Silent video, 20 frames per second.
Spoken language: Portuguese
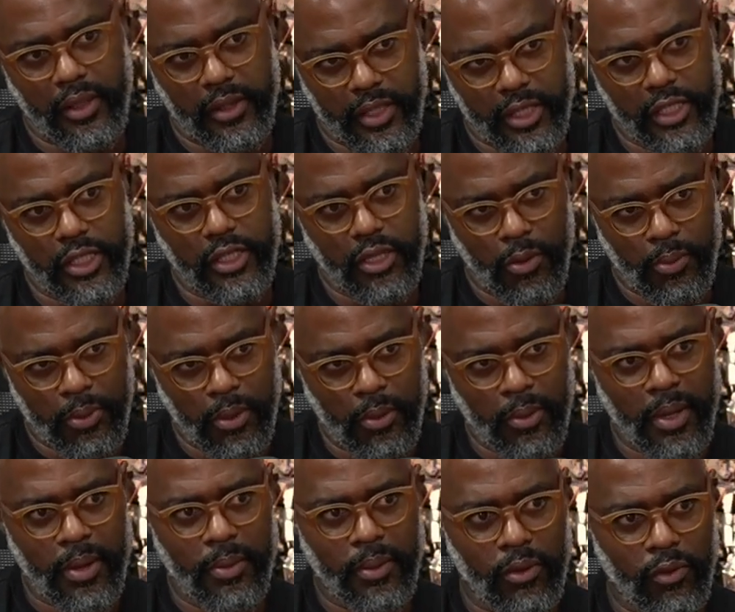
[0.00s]
A gente tem um
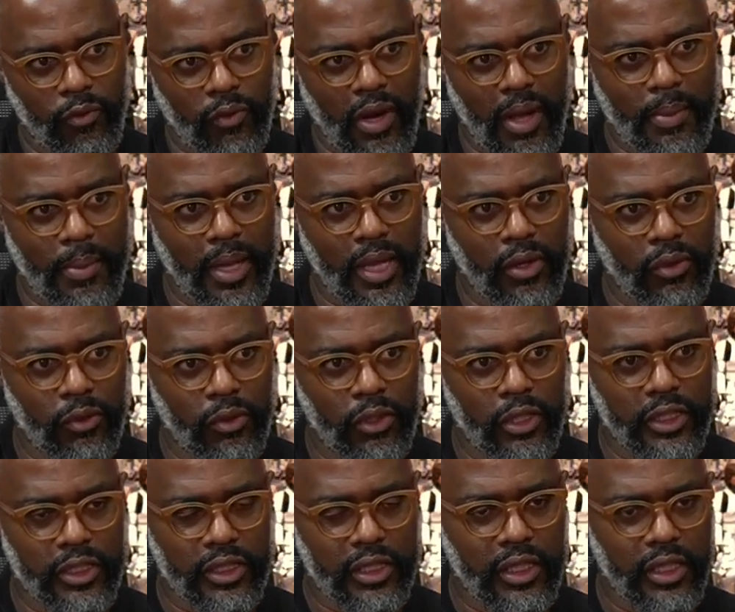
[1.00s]
problema no Flamengo
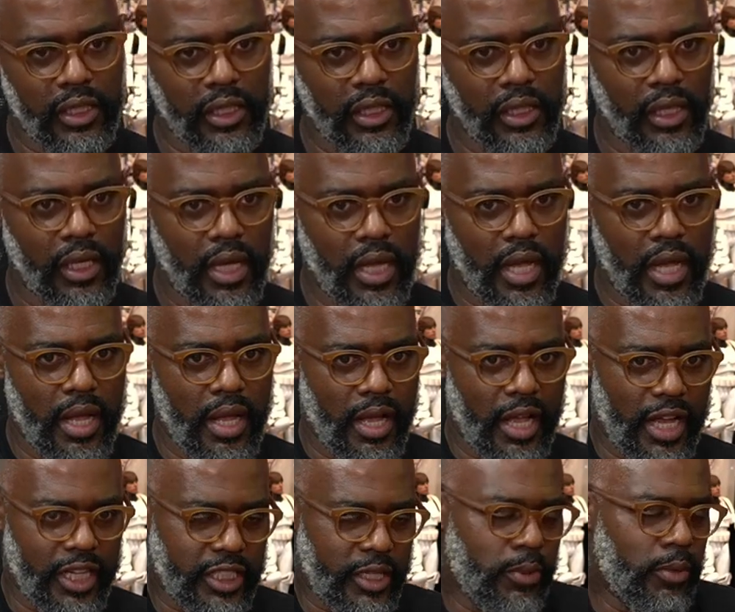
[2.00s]
hoje que
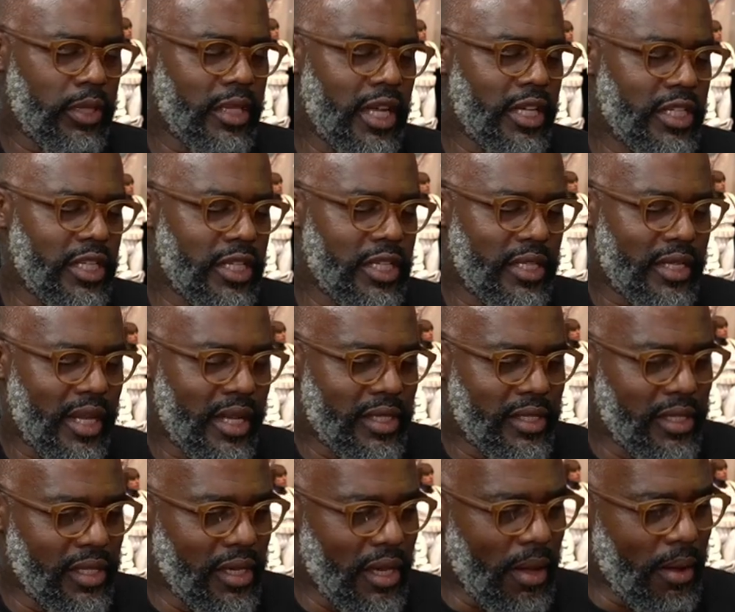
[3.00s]
acho que muita gente está se